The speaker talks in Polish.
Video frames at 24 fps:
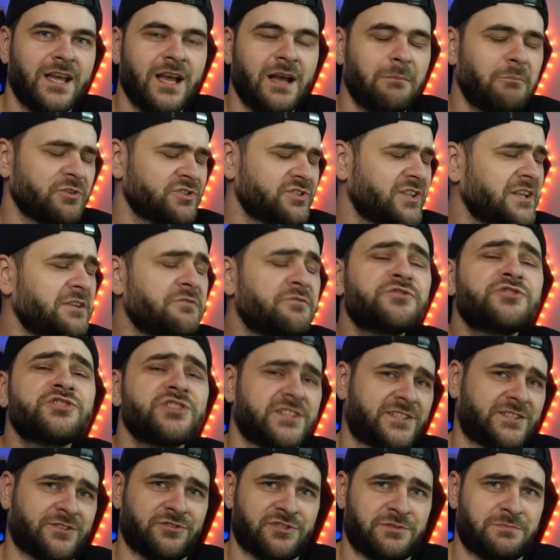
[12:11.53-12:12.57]
Można im
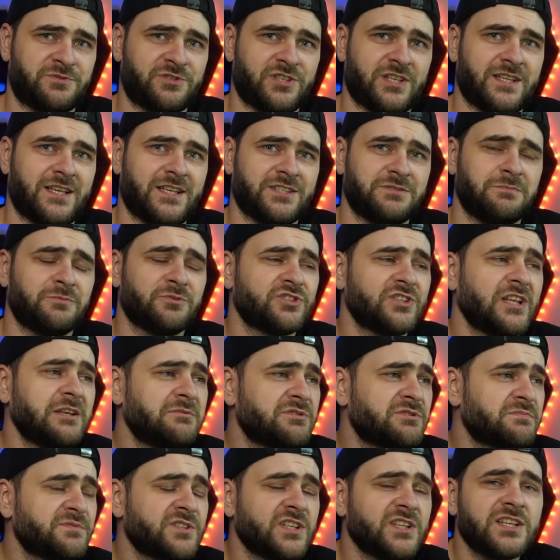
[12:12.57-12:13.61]
wszystko sprzedać. Można im
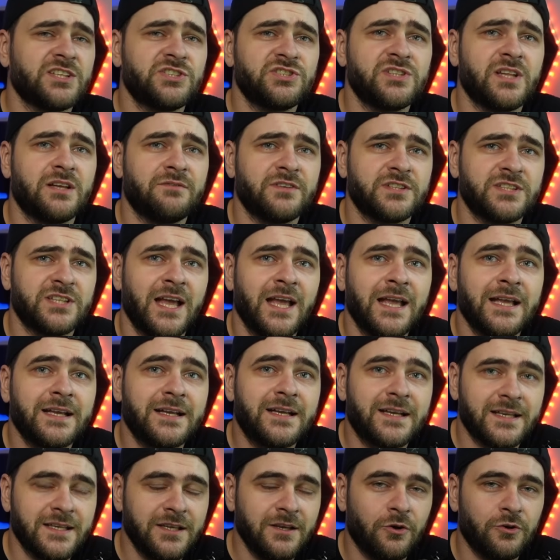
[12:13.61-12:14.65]
sprzedać nawet
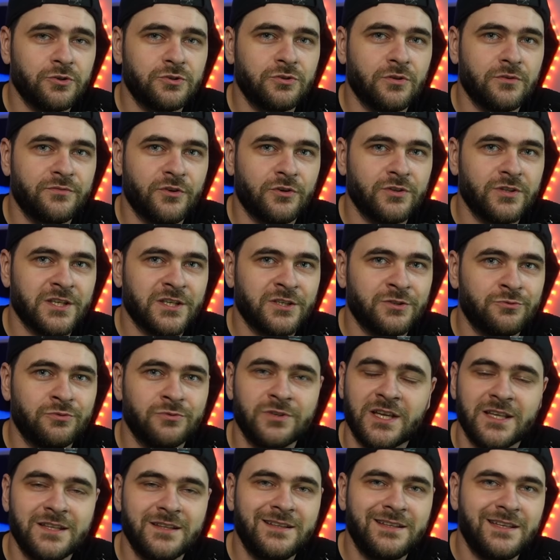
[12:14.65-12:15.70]
gry odnowione,
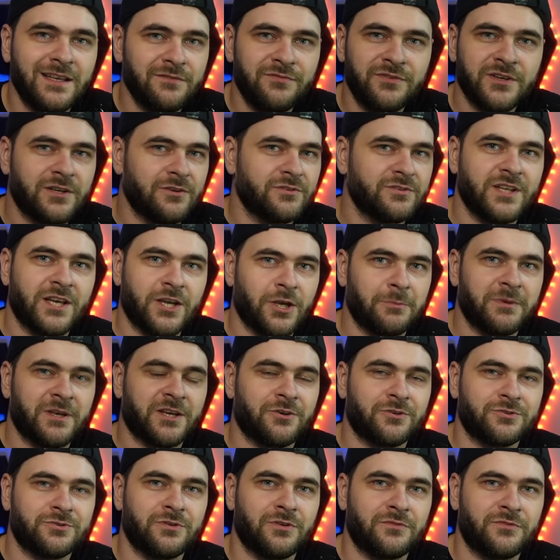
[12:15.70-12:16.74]
które nie wyglądają jak
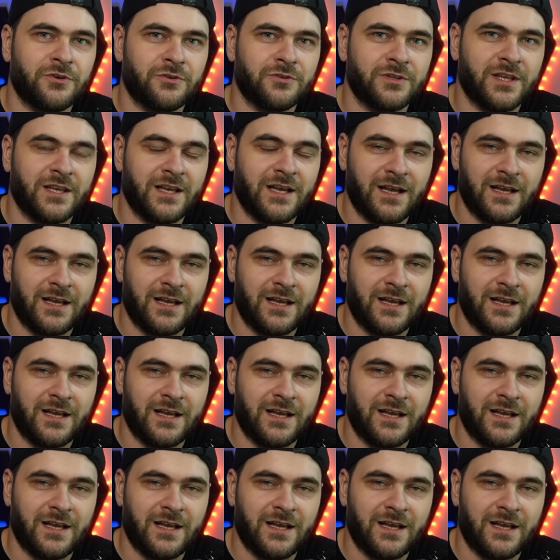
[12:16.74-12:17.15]
odnowione,